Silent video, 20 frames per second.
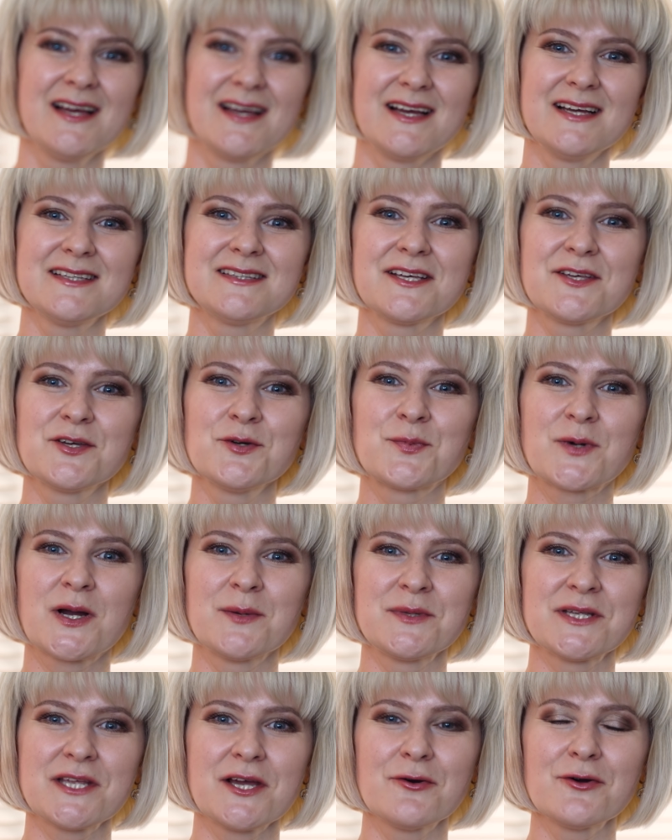Эта юбка
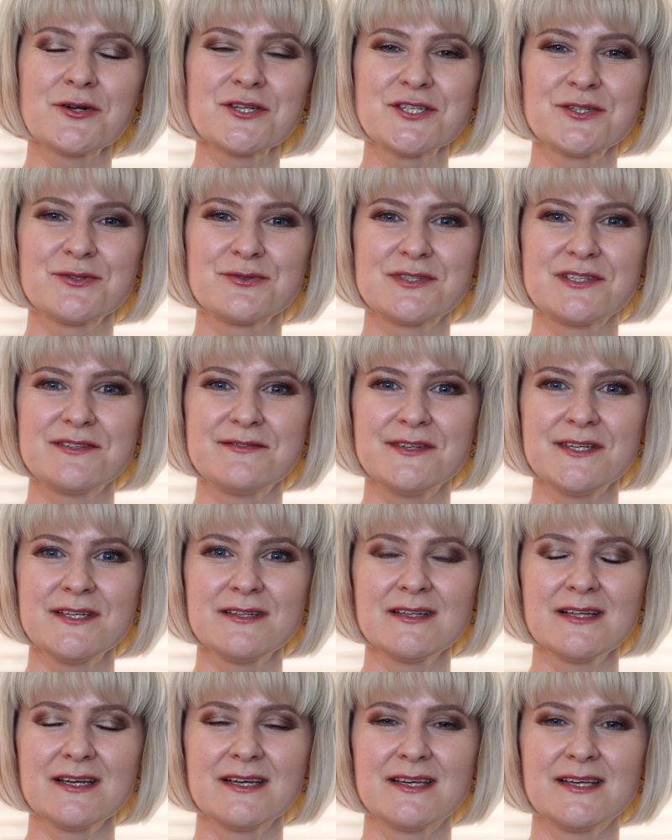меня очень
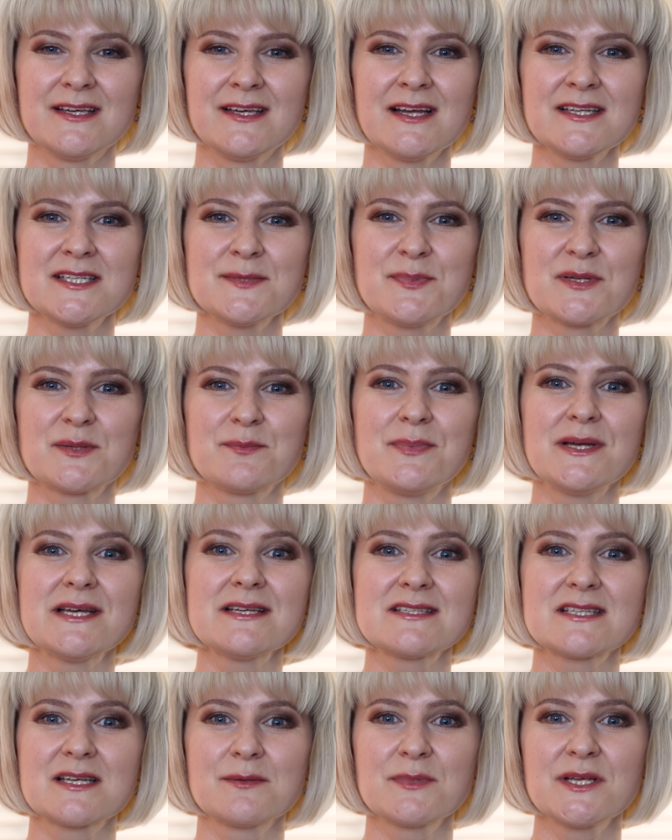удивила, и я теперь
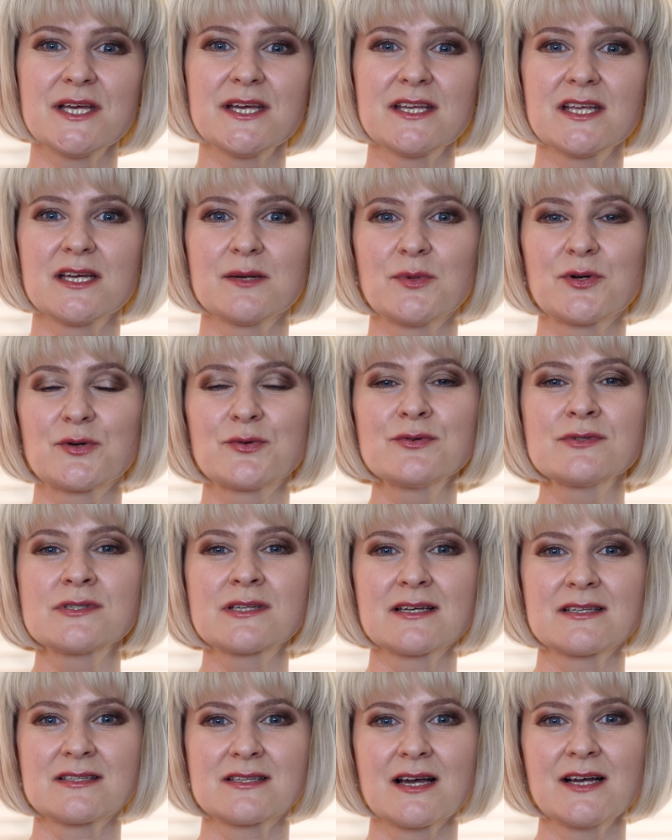без сомнения могу
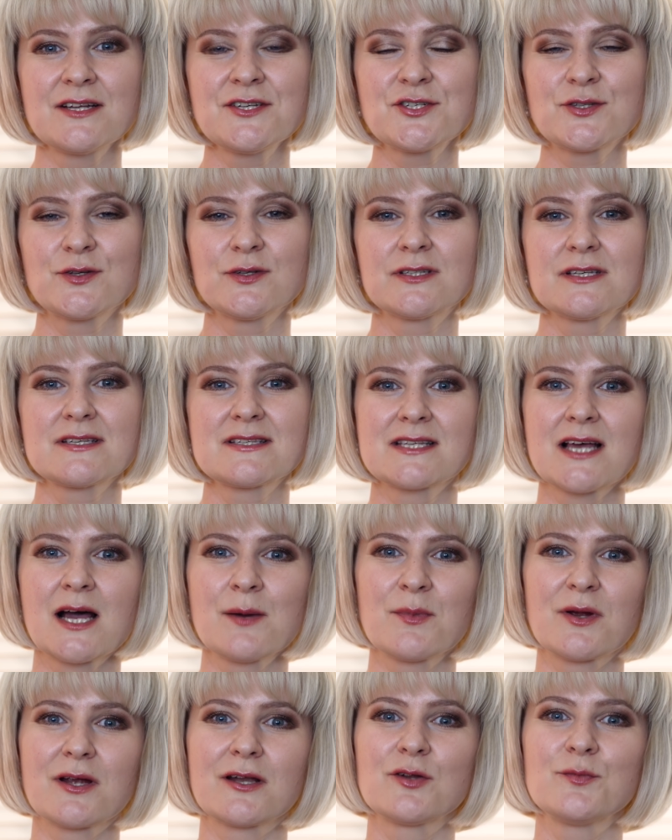сказать, что это
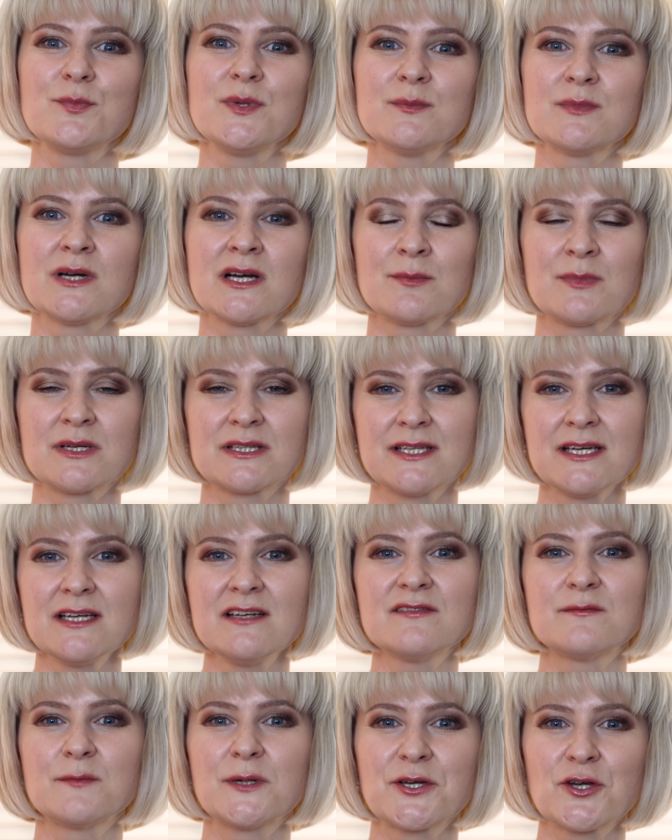самая любимая
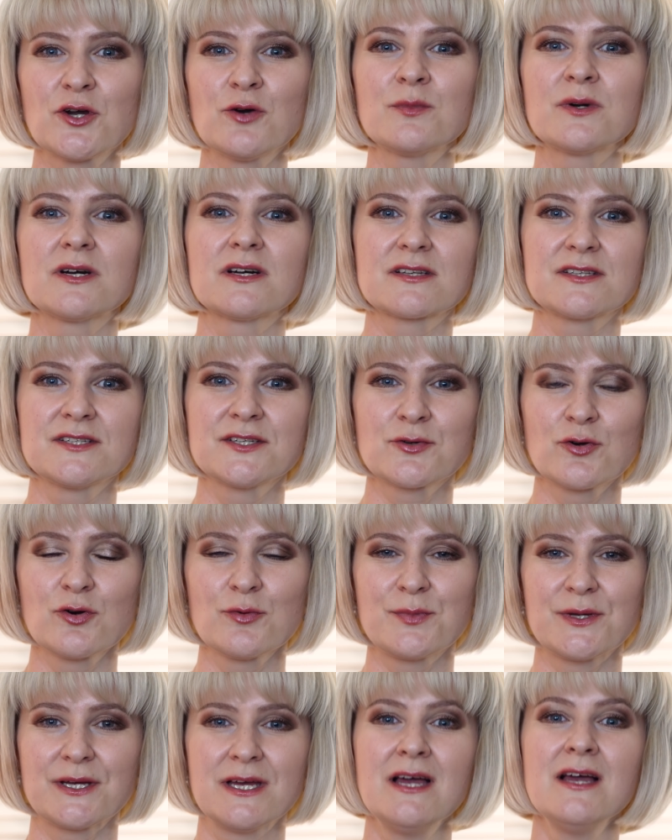модель в моем
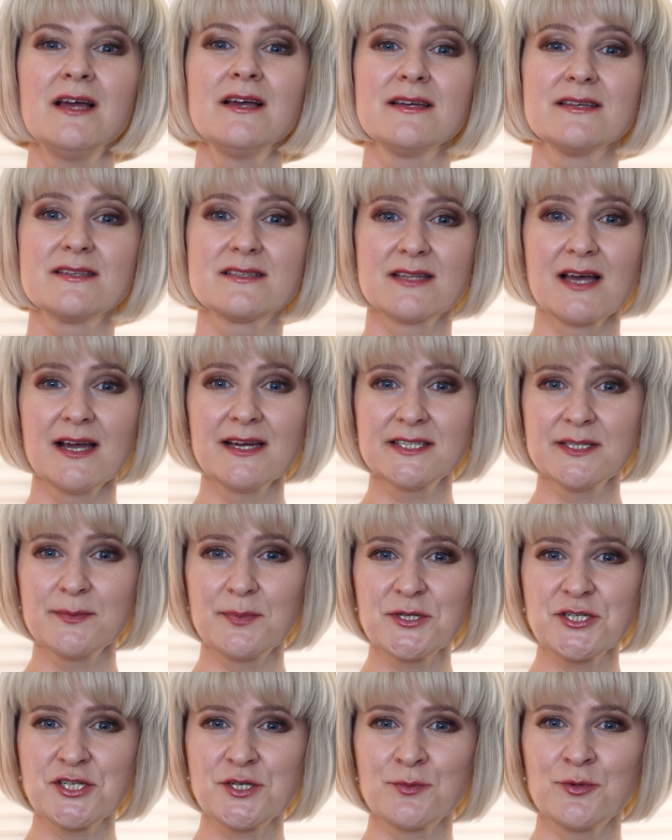гардеробе. И знаете
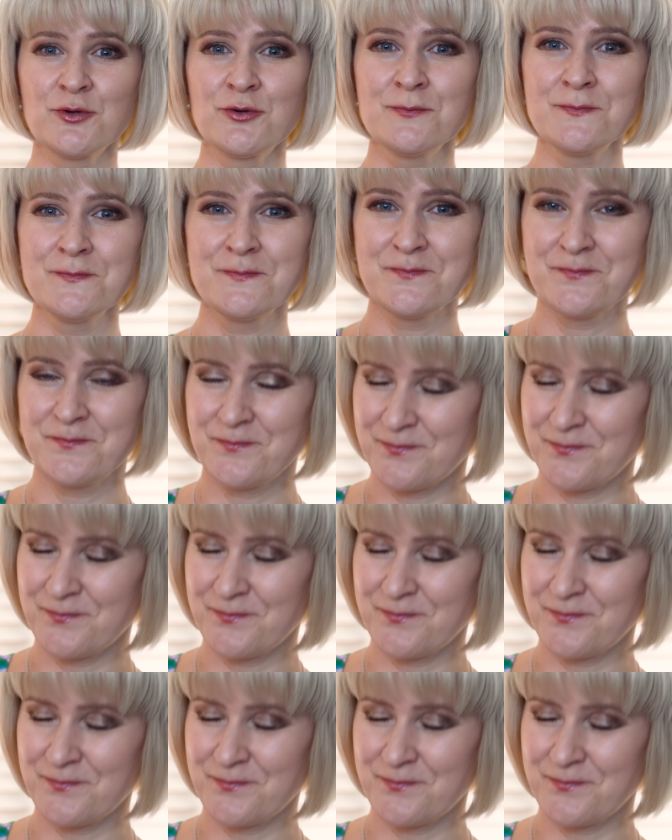почему?